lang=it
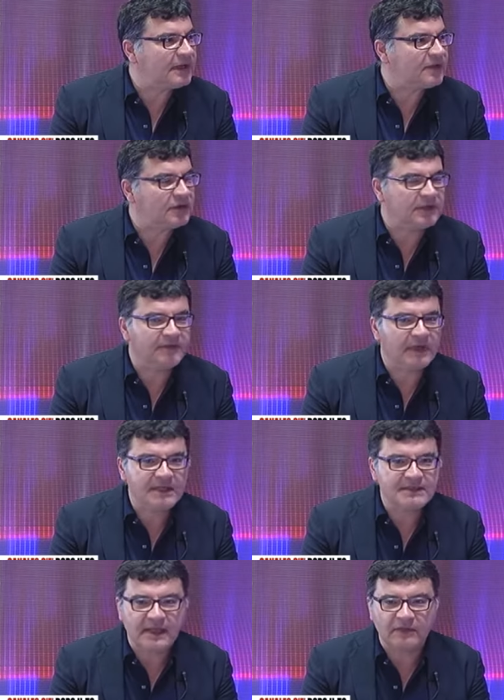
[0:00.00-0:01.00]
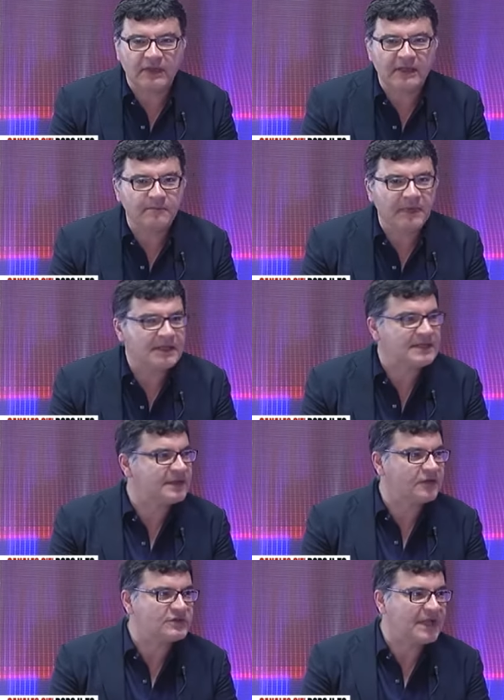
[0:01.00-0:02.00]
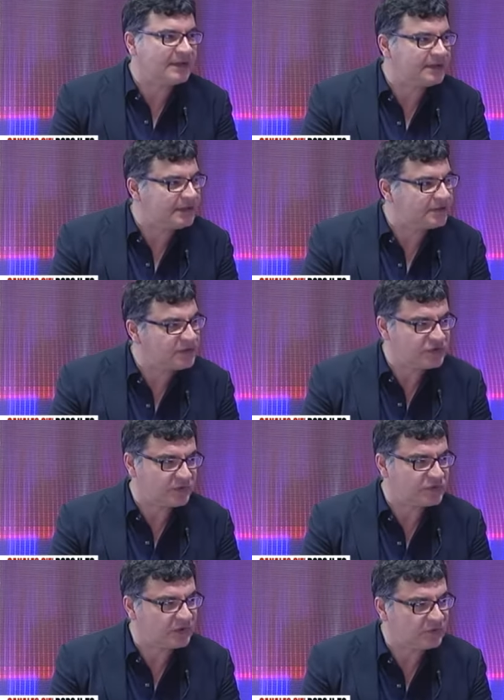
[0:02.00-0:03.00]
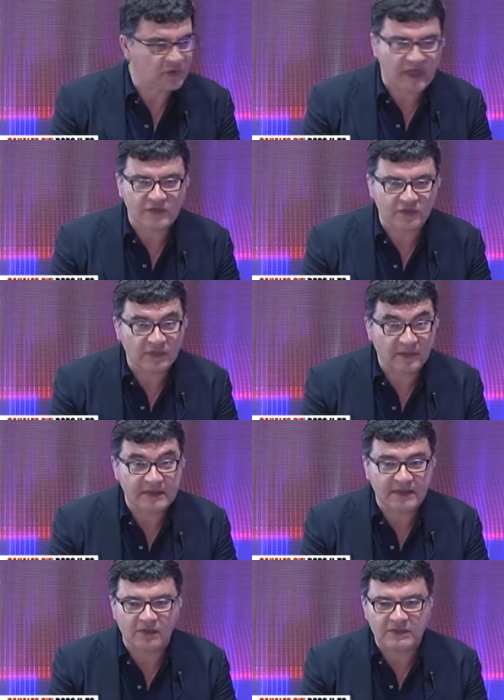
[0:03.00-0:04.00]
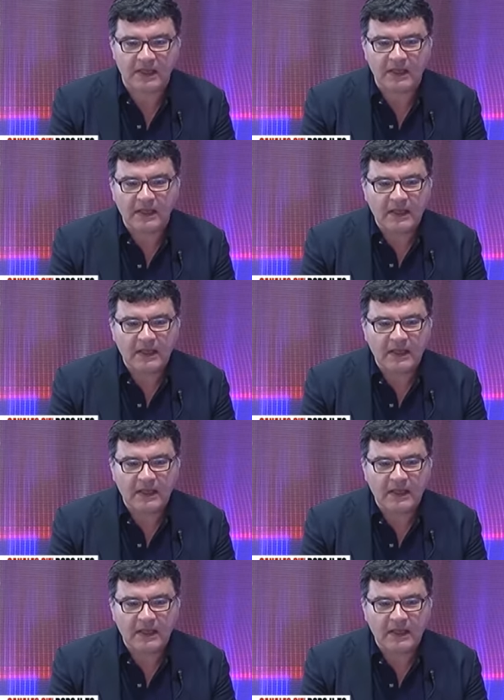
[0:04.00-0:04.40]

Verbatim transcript: raccolta differenziata, una campagna sacrosanta, diciamo soprattutto, assolutamente sacrosanta.